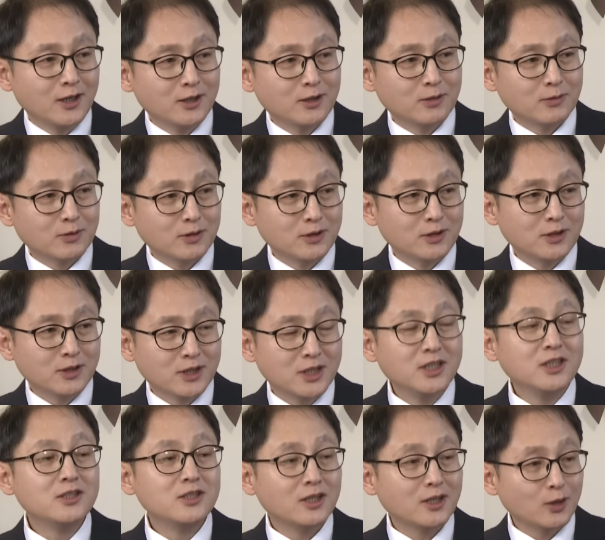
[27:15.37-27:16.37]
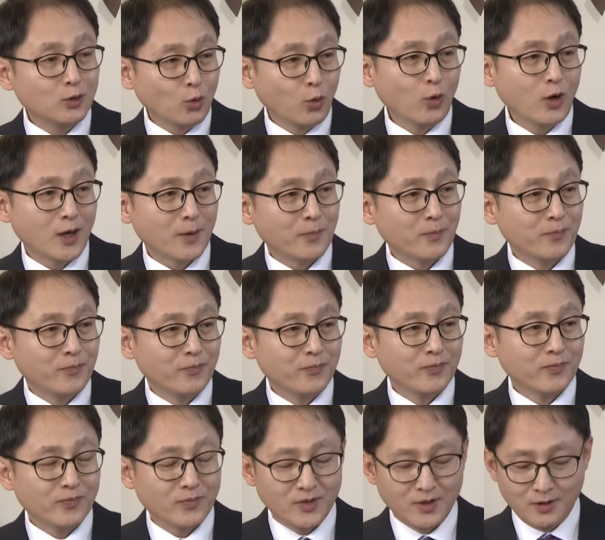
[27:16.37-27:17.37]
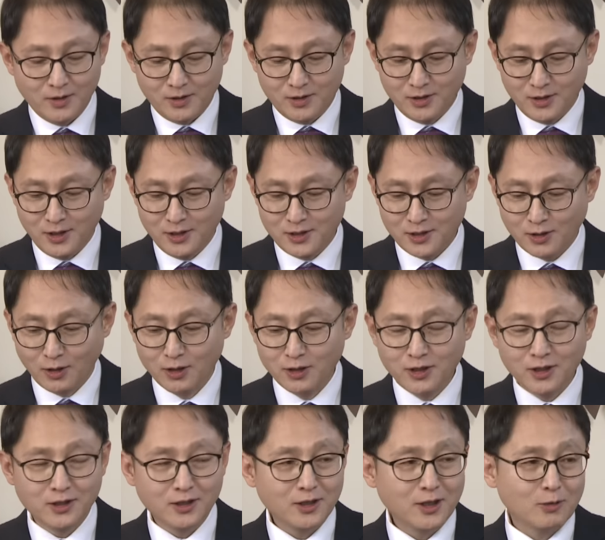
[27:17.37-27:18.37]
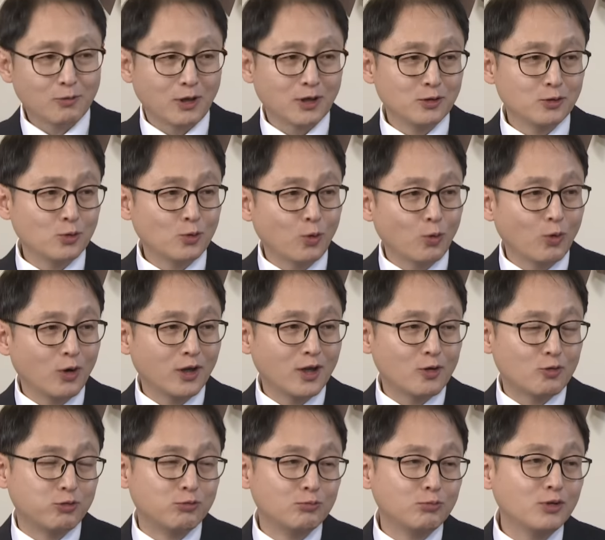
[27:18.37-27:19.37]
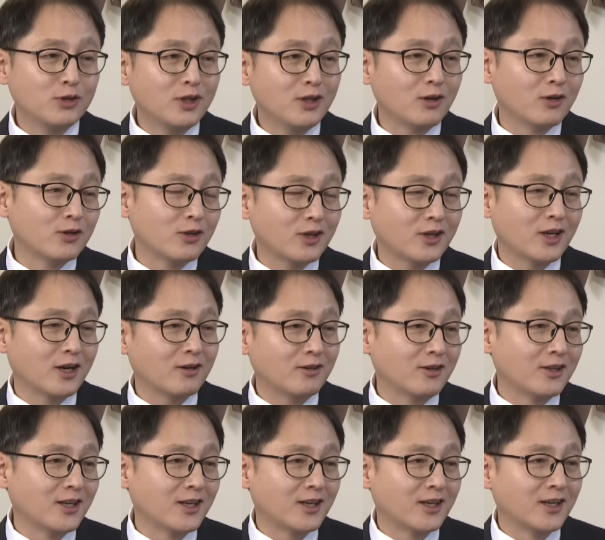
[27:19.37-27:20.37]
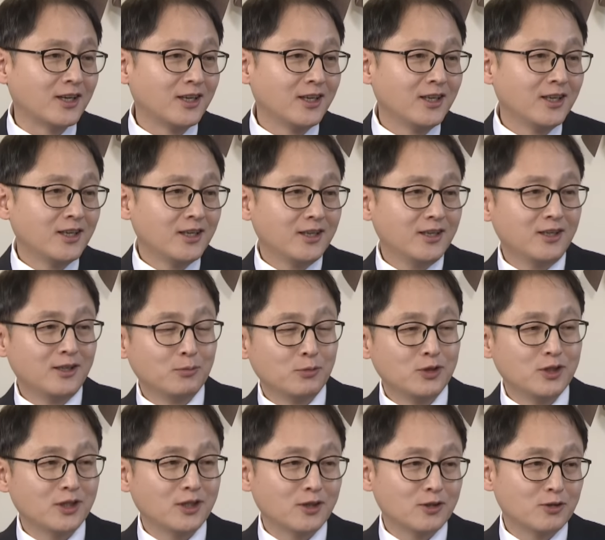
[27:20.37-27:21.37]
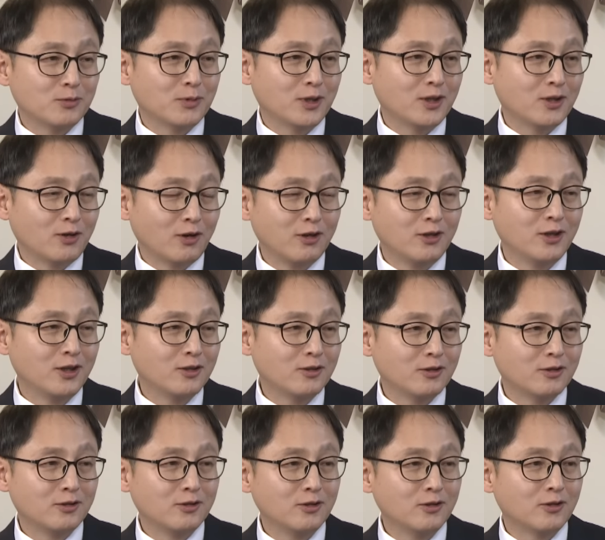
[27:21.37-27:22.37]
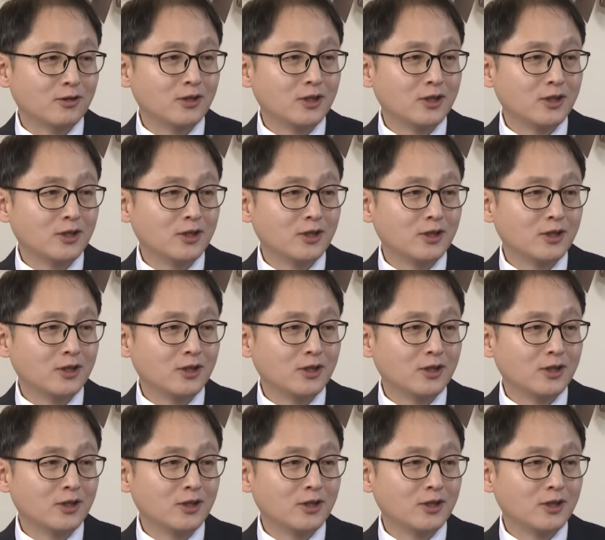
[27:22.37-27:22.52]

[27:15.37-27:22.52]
어떤 그 개인적인 통합, 그게 이제 걸려있는 게 광주공항의 군부대를 어떻게 할 거냐, 이런 문제가 좀 많이 걸려있거든요.